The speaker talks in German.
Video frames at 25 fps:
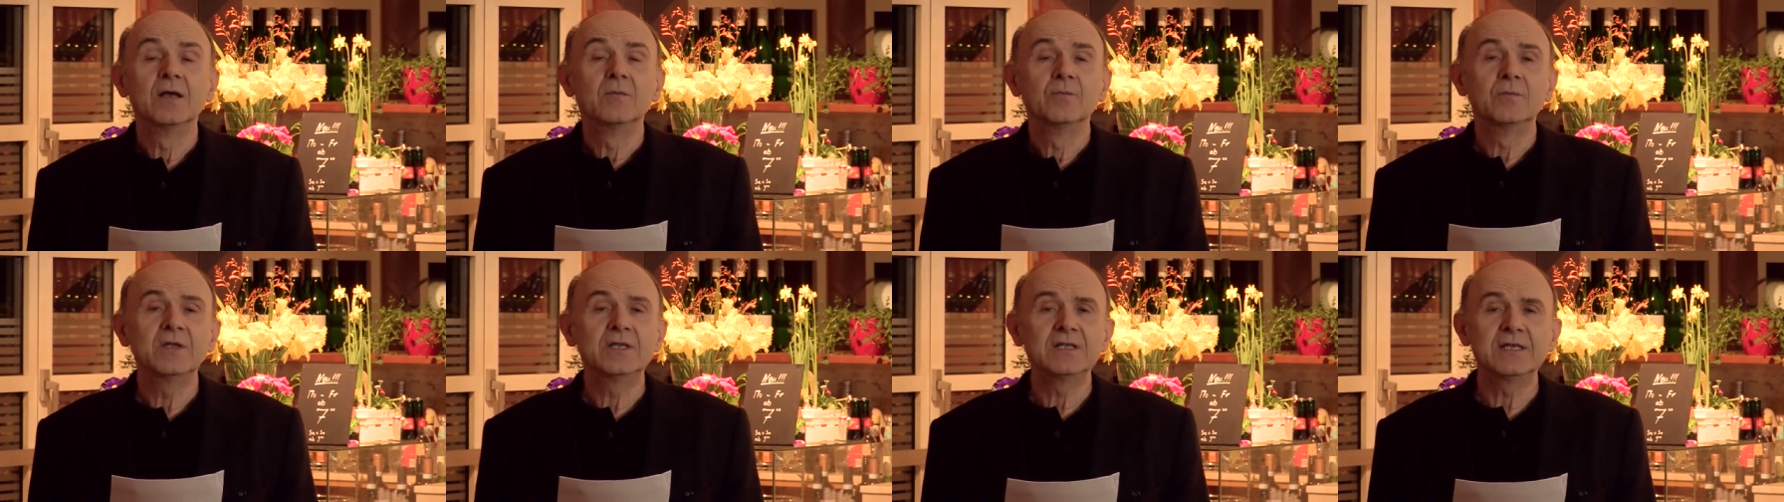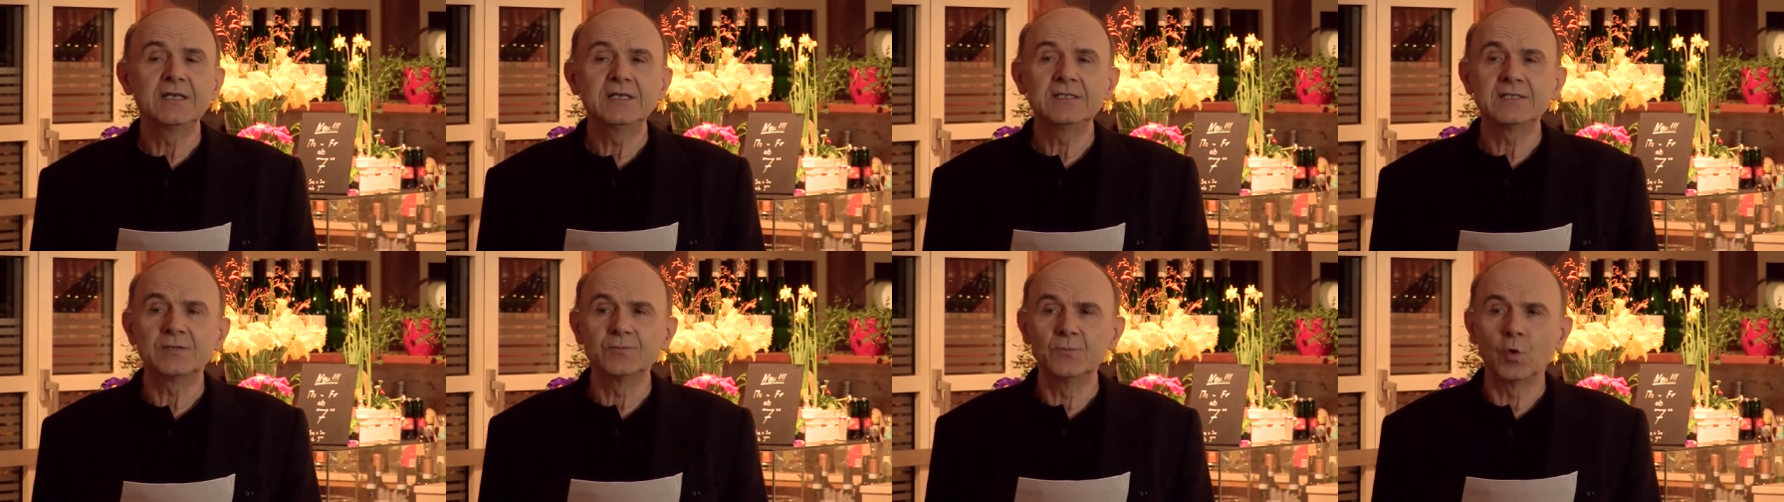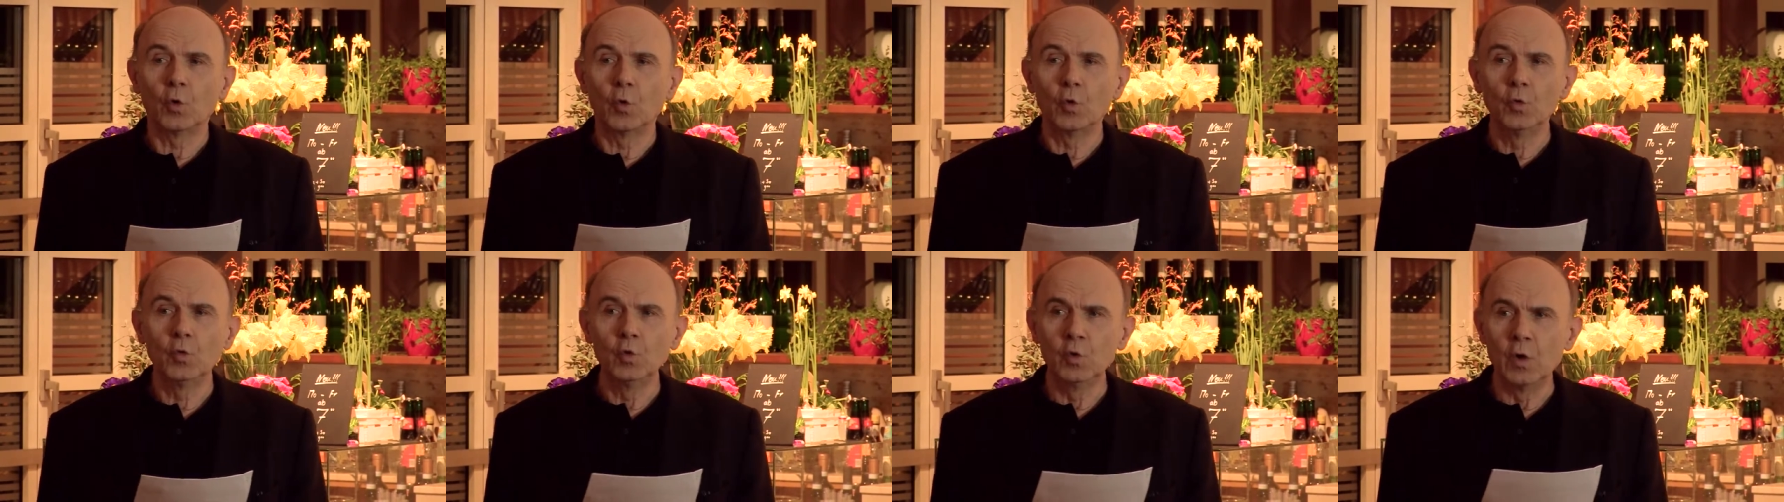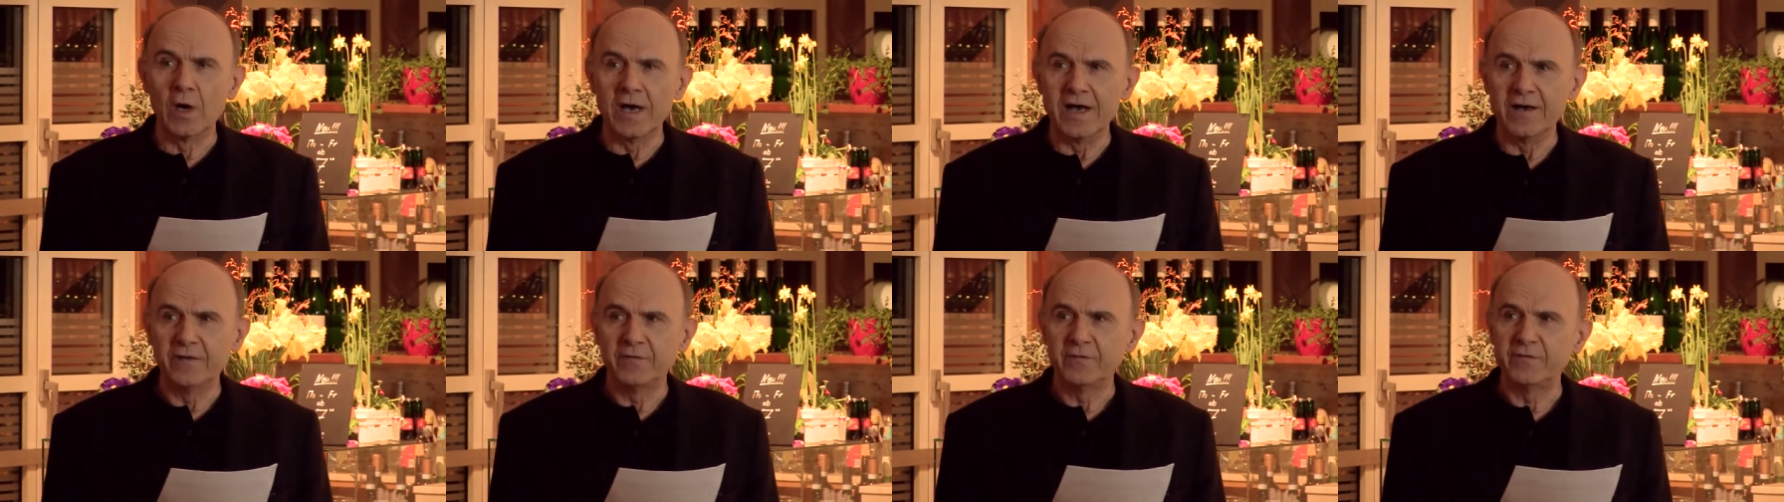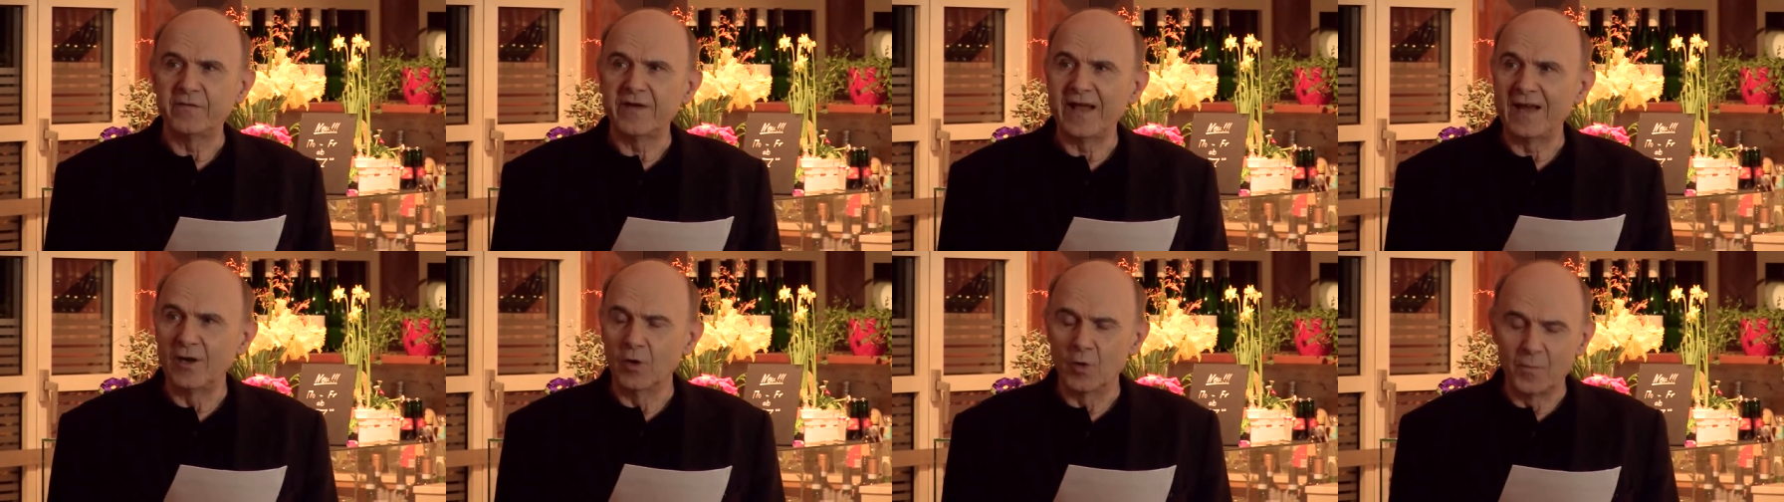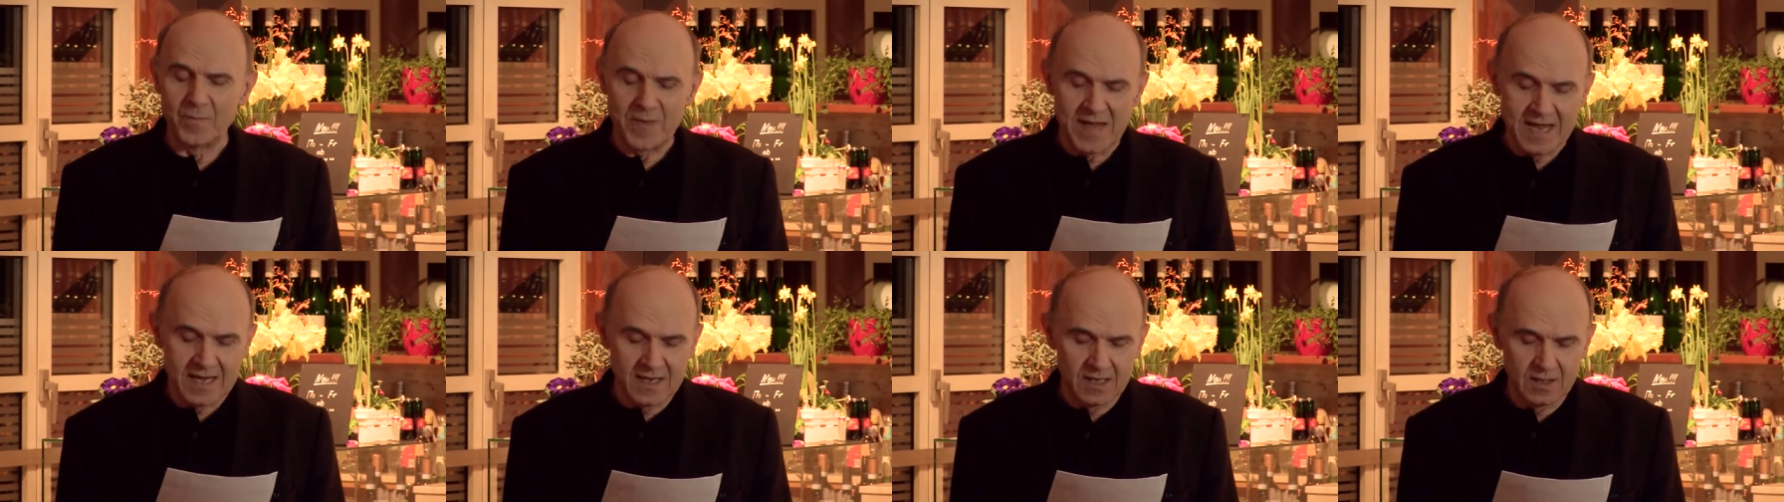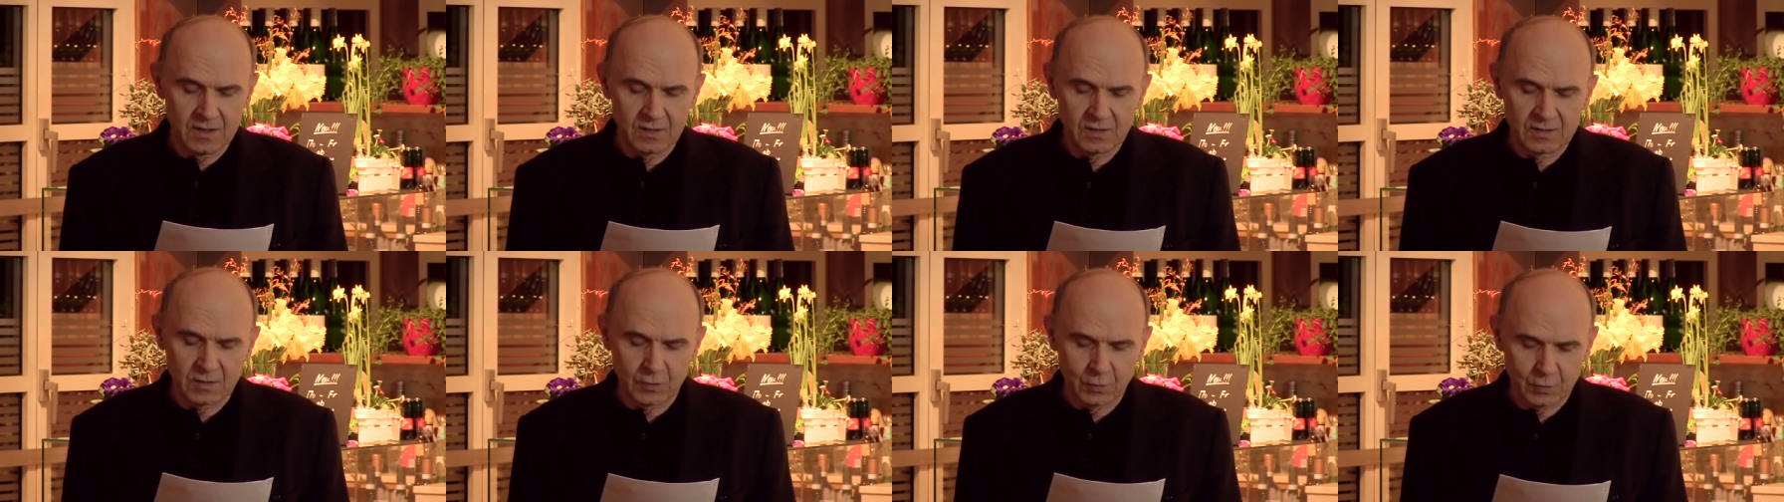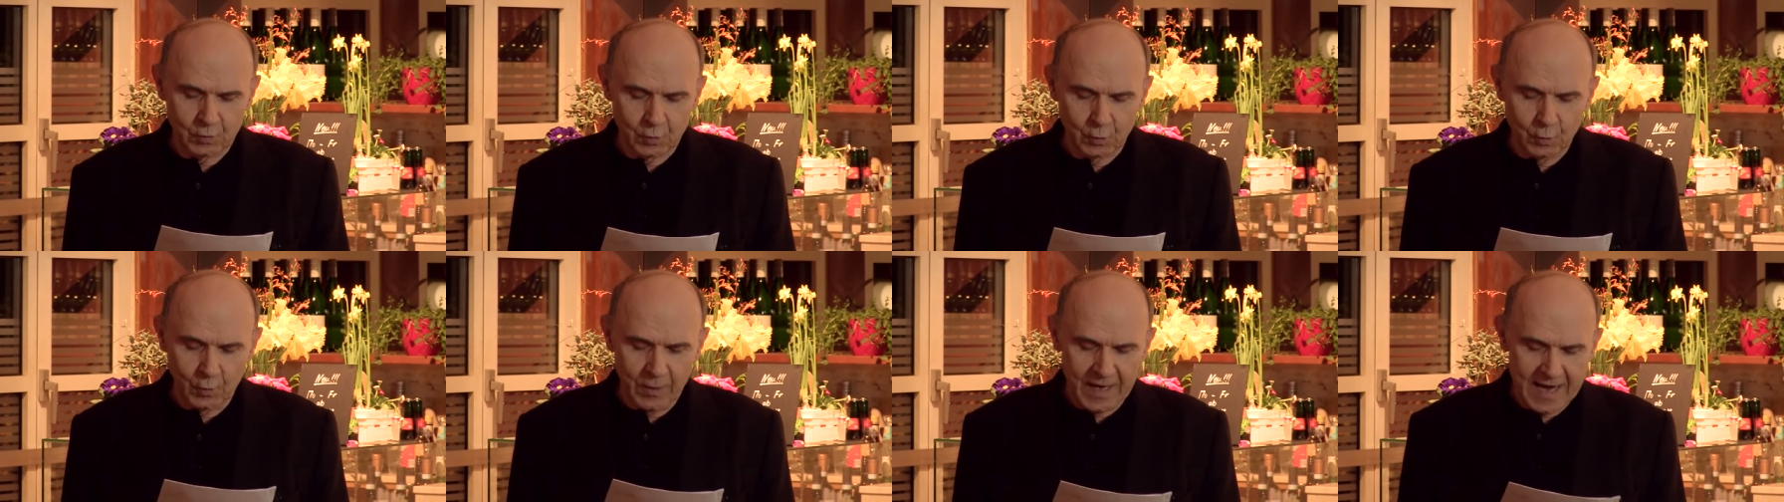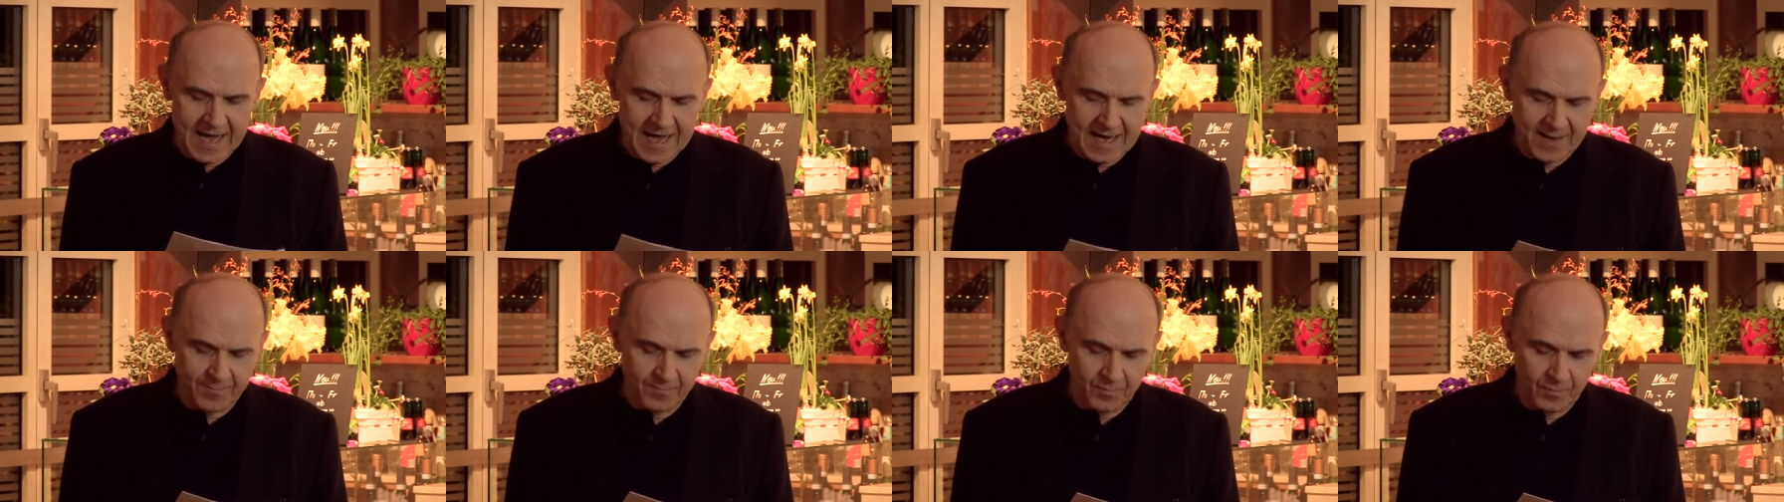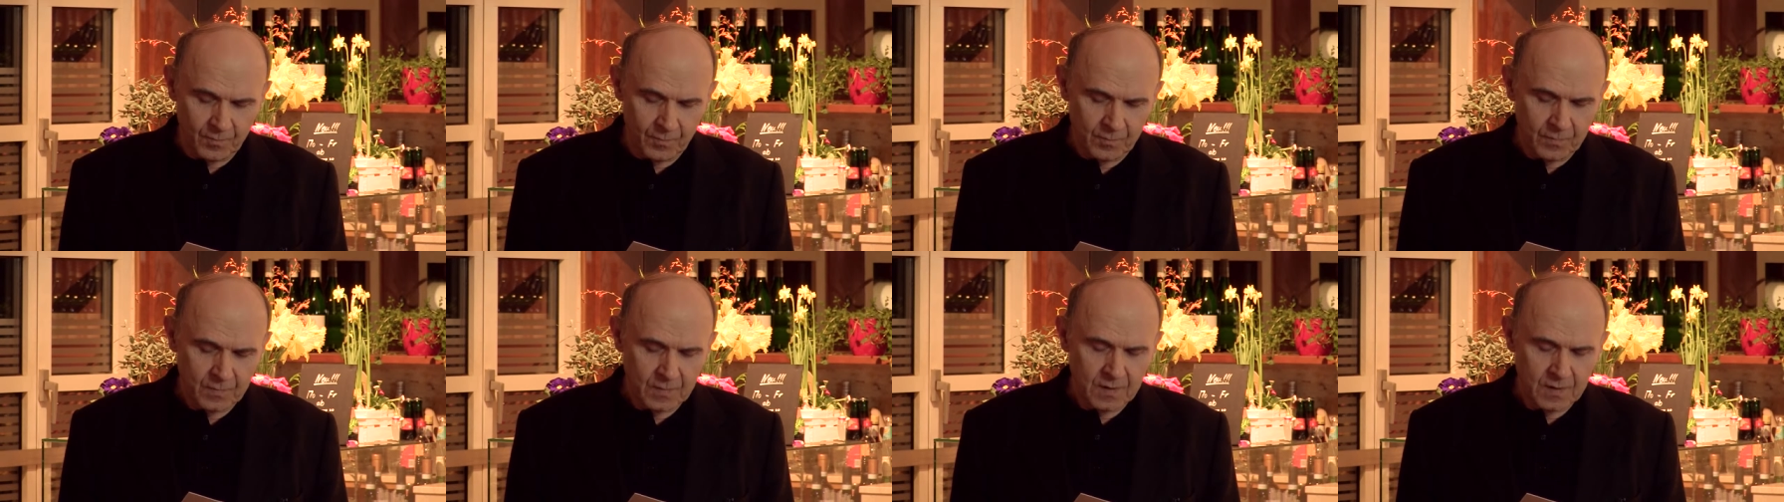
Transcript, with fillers: mit diesem Urphänomen zu tun haben.